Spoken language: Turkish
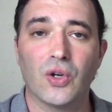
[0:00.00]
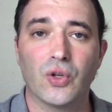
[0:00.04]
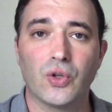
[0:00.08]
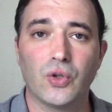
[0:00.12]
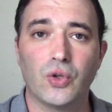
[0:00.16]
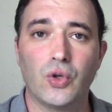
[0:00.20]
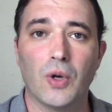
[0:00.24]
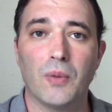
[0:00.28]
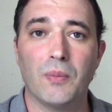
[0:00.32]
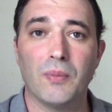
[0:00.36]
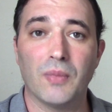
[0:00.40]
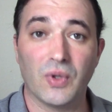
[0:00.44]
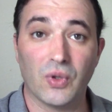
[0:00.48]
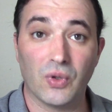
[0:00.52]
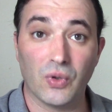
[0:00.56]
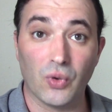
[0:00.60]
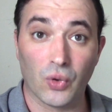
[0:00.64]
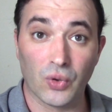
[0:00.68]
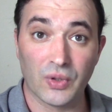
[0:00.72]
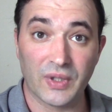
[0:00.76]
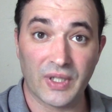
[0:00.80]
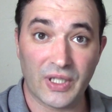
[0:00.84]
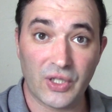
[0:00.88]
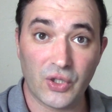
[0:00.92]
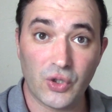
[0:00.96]
Göm,
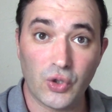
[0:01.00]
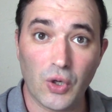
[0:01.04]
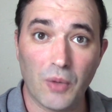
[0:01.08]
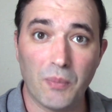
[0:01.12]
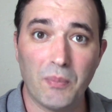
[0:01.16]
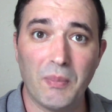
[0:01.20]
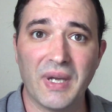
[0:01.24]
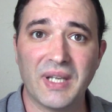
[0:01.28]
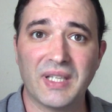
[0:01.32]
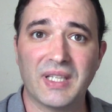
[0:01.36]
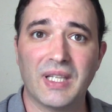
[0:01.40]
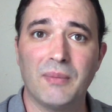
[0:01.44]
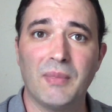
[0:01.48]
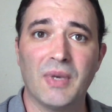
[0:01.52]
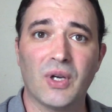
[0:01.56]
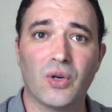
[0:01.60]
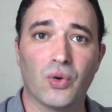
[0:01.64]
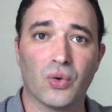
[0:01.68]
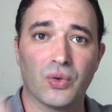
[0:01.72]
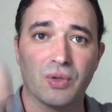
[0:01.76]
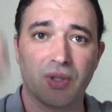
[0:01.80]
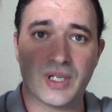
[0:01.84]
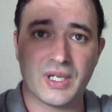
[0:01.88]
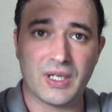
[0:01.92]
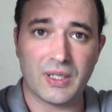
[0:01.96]
onları gömmek demek
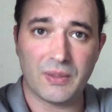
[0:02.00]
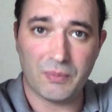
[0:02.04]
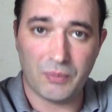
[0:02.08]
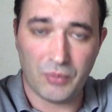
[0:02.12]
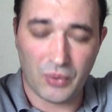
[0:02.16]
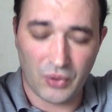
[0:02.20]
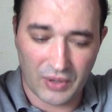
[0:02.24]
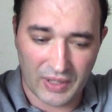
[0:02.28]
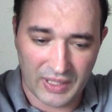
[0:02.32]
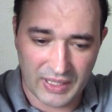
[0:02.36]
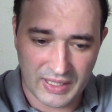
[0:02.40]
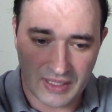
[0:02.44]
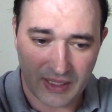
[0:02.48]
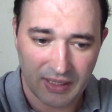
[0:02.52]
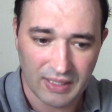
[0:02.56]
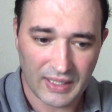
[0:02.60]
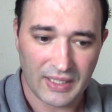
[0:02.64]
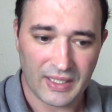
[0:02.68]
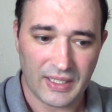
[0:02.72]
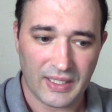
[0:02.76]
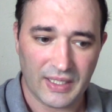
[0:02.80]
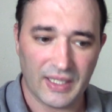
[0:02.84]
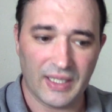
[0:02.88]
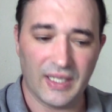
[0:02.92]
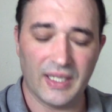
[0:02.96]
onları böyle
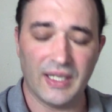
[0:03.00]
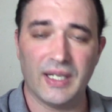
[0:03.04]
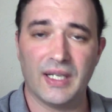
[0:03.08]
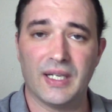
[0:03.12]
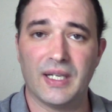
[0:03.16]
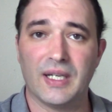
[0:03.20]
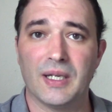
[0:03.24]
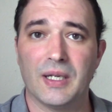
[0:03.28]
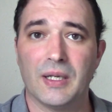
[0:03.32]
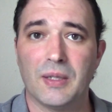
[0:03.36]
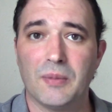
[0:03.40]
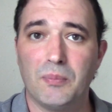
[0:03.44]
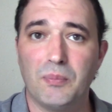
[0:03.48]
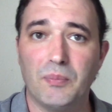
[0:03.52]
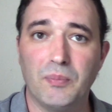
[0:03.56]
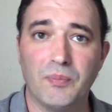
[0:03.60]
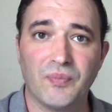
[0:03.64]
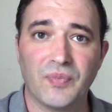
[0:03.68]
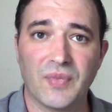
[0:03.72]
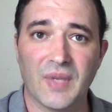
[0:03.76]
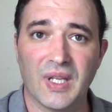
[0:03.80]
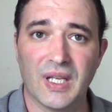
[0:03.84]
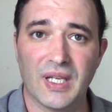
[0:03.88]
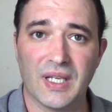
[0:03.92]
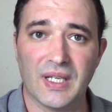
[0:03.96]
e,
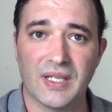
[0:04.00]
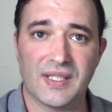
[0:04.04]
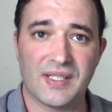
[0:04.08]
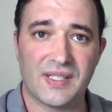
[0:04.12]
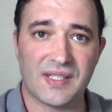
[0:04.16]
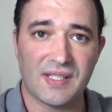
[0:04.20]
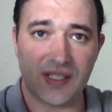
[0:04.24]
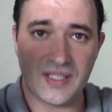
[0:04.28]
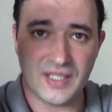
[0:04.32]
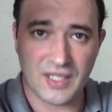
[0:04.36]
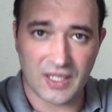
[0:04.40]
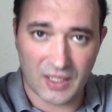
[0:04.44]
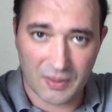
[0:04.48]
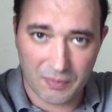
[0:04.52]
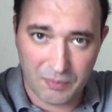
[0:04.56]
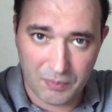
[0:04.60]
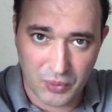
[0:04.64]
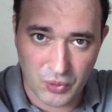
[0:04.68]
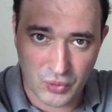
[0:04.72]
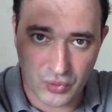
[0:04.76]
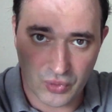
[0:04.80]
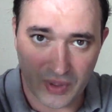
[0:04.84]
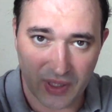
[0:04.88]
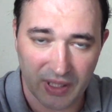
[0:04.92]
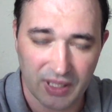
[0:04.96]
e, siyah
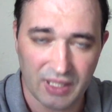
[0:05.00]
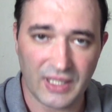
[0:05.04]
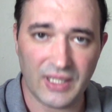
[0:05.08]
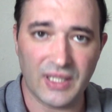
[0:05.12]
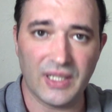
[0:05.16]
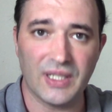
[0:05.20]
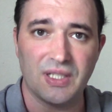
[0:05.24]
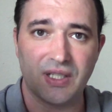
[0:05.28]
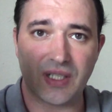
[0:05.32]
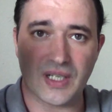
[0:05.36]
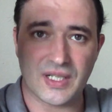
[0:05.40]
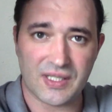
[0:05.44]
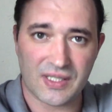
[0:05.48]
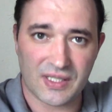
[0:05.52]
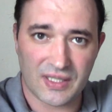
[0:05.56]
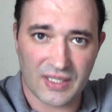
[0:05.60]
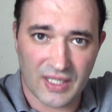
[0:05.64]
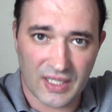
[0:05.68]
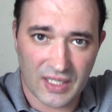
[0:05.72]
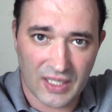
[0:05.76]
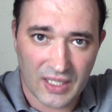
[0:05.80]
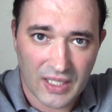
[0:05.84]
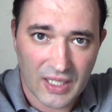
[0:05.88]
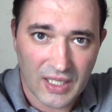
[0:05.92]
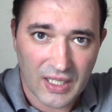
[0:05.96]
bürülerinin
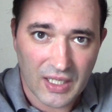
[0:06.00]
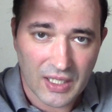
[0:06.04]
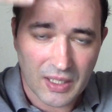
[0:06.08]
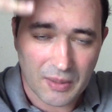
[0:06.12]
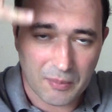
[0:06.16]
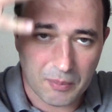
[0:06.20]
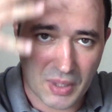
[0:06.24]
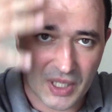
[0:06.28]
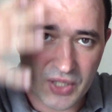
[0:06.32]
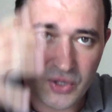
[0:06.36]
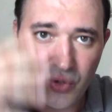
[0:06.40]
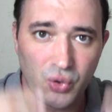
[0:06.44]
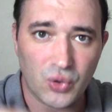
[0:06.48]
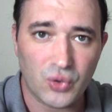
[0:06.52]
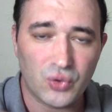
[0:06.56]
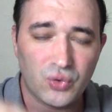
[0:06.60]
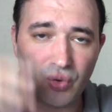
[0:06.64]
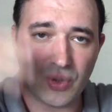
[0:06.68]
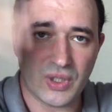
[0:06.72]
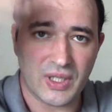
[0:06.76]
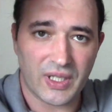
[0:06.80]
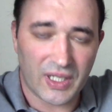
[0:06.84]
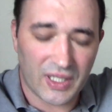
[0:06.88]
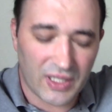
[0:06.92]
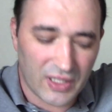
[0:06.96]
içerisine,
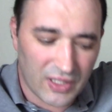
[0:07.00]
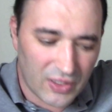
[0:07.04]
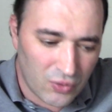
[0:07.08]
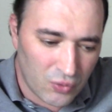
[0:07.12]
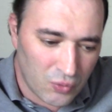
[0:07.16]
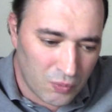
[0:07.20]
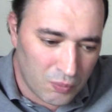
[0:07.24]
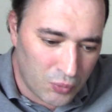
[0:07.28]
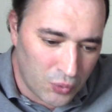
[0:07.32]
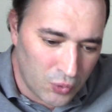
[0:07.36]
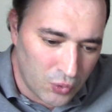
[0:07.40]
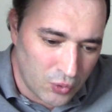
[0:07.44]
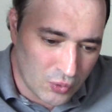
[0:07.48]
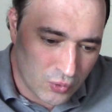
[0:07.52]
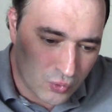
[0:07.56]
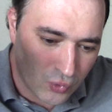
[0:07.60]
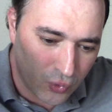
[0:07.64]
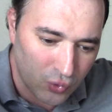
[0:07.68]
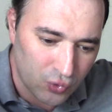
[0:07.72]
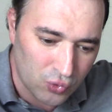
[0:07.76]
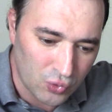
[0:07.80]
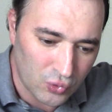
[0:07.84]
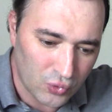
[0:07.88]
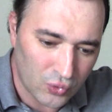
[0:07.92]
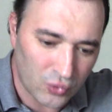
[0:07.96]
başörtülerinin, büyük
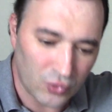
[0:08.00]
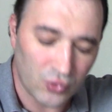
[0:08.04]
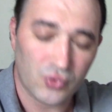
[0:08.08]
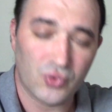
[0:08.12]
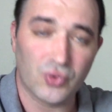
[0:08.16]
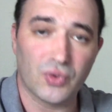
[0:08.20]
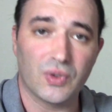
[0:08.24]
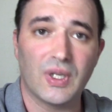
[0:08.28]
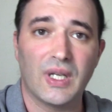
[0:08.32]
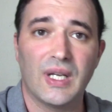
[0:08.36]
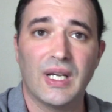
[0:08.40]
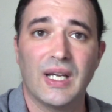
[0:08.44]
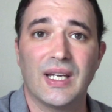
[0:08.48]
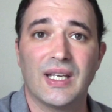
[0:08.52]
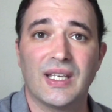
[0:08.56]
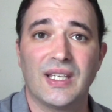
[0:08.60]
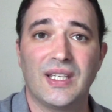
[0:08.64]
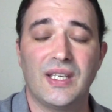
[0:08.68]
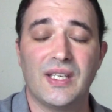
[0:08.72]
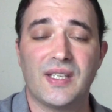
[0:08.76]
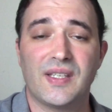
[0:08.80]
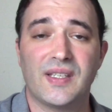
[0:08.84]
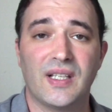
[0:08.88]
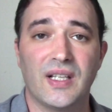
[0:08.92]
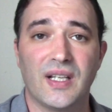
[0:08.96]
uzun uzun
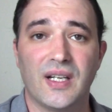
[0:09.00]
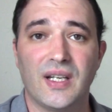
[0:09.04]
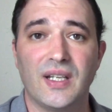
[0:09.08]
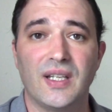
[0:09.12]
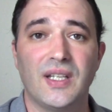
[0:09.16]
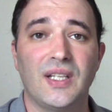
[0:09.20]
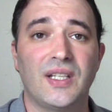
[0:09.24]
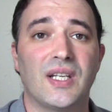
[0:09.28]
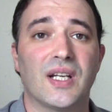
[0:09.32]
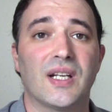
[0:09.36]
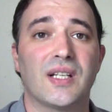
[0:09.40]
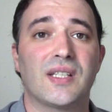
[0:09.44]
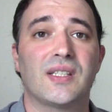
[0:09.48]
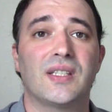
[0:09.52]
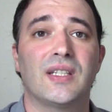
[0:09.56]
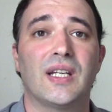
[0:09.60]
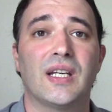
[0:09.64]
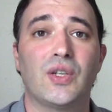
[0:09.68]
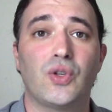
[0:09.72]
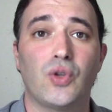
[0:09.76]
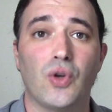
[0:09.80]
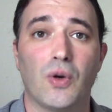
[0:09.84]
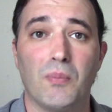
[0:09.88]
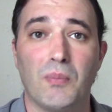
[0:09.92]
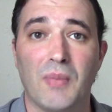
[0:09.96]
giysilerin içerisine
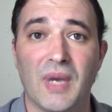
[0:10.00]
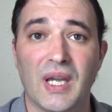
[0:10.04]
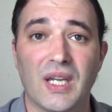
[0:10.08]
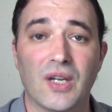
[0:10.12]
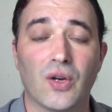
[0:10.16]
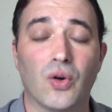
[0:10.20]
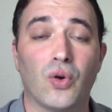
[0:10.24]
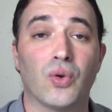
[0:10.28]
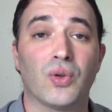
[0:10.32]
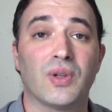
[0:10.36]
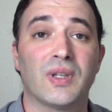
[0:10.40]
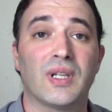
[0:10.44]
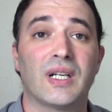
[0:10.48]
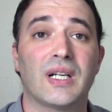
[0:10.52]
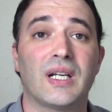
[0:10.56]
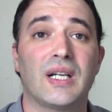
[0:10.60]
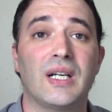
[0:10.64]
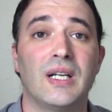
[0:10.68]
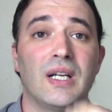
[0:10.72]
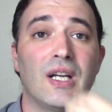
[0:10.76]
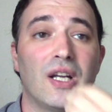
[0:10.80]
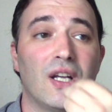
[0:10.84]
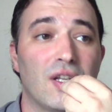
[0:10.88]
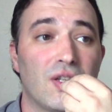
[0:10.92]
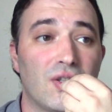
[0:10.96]
gömmek,
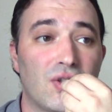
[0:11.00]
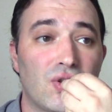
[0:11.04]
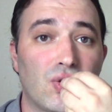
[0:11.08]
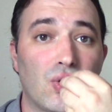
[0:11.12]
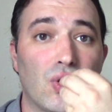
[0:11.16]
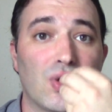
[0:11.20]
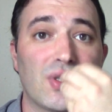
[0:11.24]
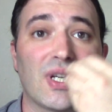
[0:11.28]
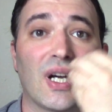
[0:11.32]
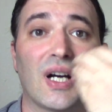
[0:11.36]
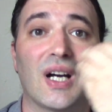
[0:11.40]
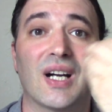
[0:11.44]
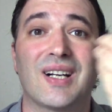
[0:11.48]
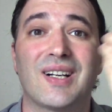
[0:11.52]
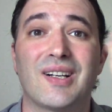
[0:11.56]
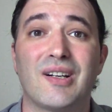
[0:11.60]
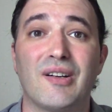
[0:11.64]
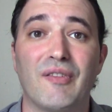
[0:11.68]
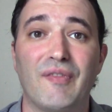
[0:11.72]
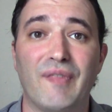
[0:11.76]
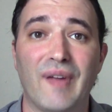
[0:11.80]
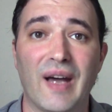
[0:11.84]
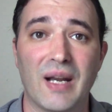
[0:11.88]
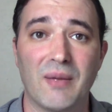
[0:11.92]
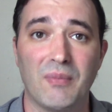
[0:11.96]
onlara söz
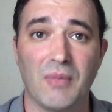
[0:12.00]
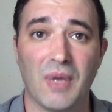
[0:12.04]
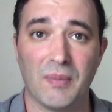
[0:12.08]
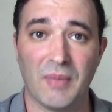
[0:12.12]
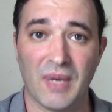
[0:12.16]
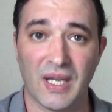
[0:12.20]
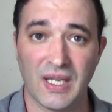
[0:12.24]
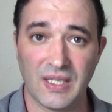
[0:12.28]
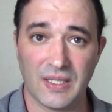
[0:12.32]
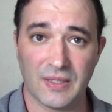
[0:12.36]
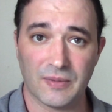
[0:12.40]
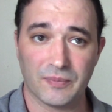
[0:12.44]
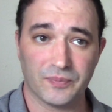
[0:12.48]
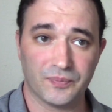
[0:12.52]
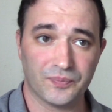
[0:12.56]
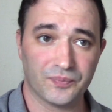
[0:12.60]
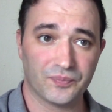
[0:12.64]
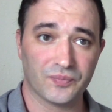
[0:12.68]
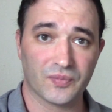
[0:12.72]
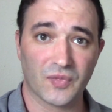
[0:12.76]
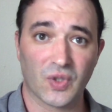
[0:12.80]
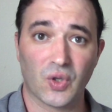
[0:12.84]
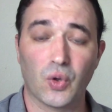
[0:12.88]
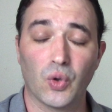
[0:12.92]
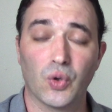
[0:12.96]
hakkı vermemek,
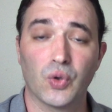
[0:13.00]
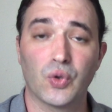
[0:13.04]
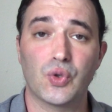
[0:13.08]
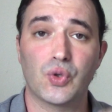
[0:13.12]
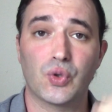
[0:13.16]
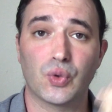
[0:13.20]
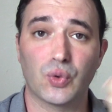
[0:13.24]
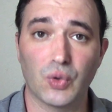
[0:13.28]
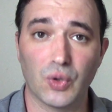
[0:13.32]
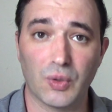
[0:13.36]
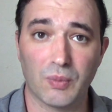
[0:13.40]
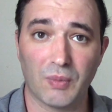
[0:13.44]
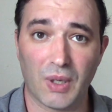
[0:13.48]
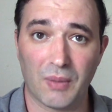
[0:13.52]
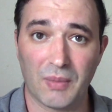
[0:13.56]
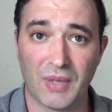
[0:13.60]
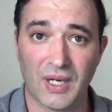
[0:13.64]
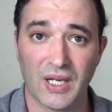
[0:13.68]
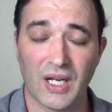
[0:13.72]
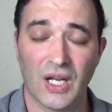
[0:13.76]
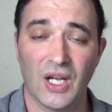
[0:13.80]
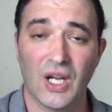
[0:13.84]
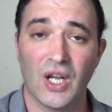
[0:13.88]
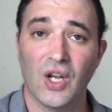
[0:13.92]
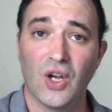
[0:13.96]

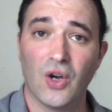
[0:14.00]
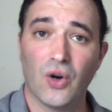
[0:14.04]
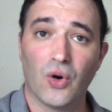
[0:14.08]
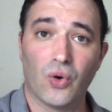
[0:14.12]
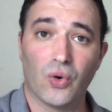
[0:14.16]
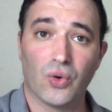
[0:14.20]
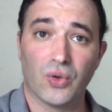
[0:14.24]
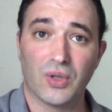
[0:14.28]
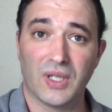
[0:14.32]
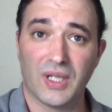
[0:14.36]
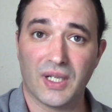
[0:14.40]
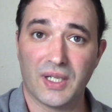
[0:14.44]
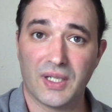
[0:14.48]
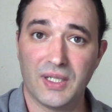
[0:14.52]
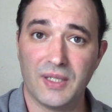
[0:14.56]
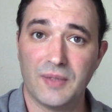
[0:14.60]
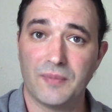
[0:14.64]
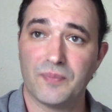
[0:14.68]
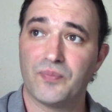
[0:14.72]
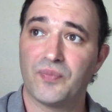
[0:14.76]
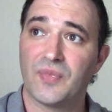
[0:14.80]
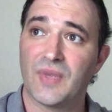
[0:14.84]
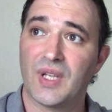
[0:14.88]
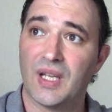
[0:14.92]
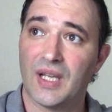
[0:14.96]
konuşturmamak, onları
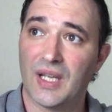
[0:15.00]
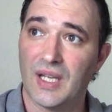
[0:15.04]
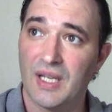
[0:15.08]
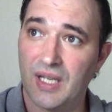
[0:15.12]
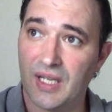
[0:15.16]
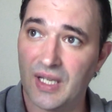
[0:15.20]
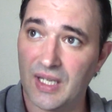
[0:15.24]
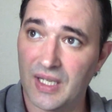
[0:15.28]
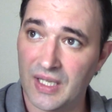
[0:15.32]
e,